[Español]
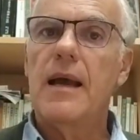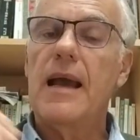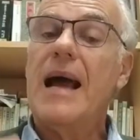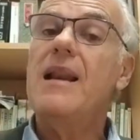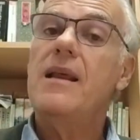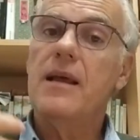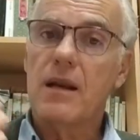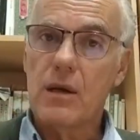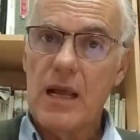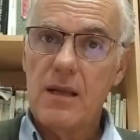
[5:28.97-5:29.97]
al
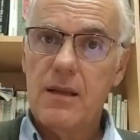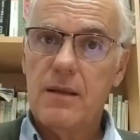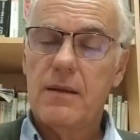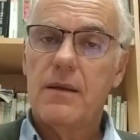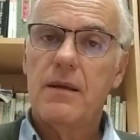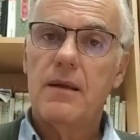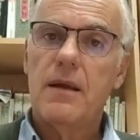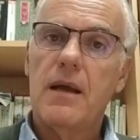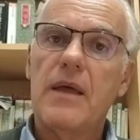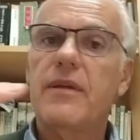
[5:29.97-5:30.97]
leerla
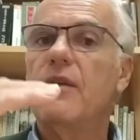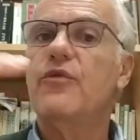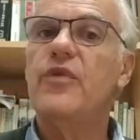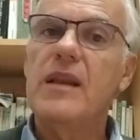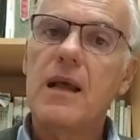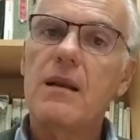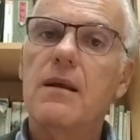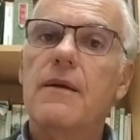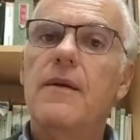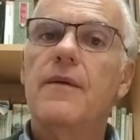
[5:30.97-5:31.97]
hacia el
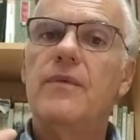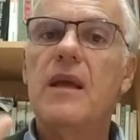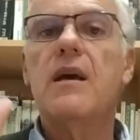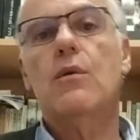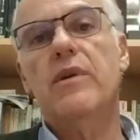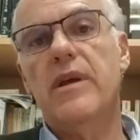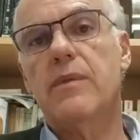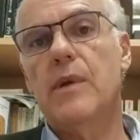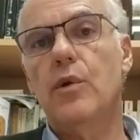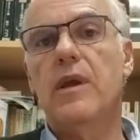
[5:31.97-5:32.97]
final de cada unidad
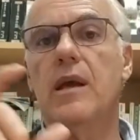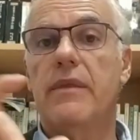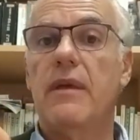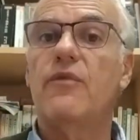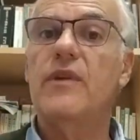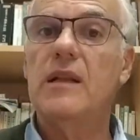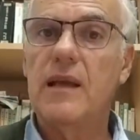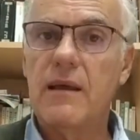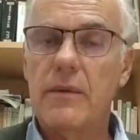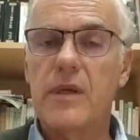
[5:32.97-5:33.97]
melódica, hacia el final de
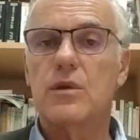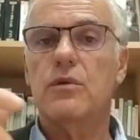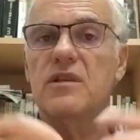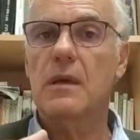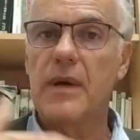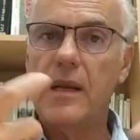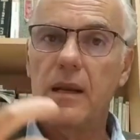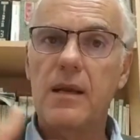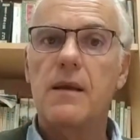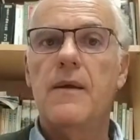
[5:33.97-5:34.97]
cada verso. De esta
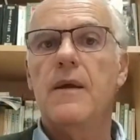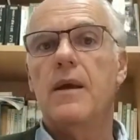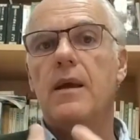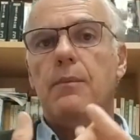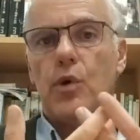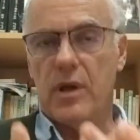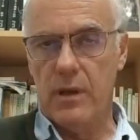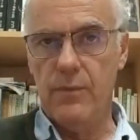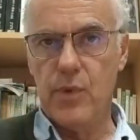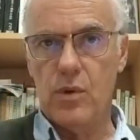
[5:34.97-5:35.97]
manera, por
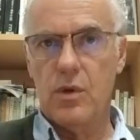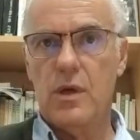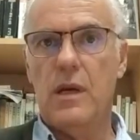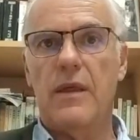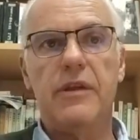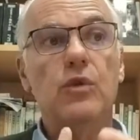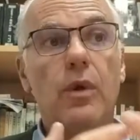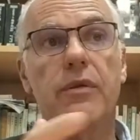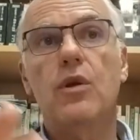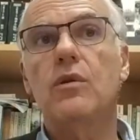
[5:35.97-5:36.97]
ejemplo, la
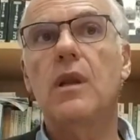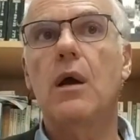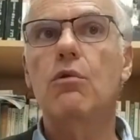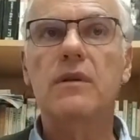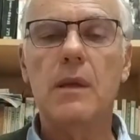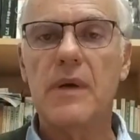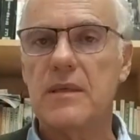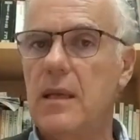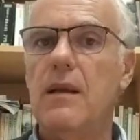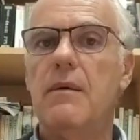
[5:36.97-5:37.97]
acentuación de la última
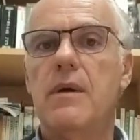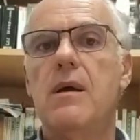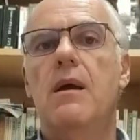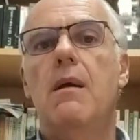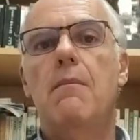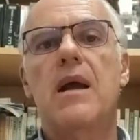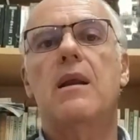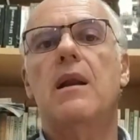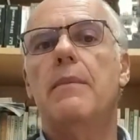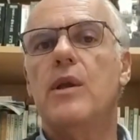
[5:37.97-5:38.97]
sílaba
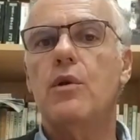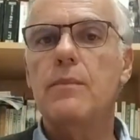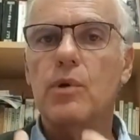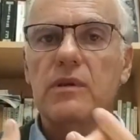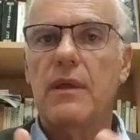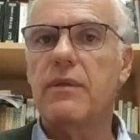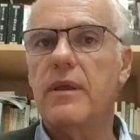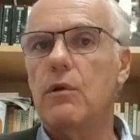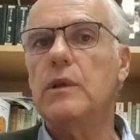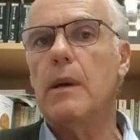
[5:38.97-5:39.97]
marca la mayor importancia
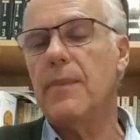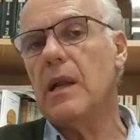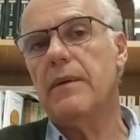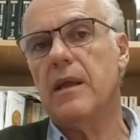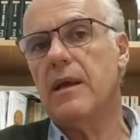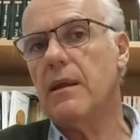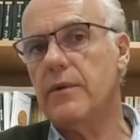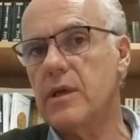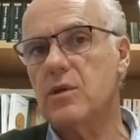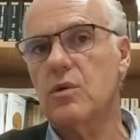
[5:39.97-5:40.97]
de la última palabra de cada
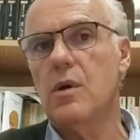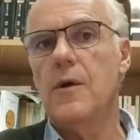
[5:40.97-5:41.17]
verso.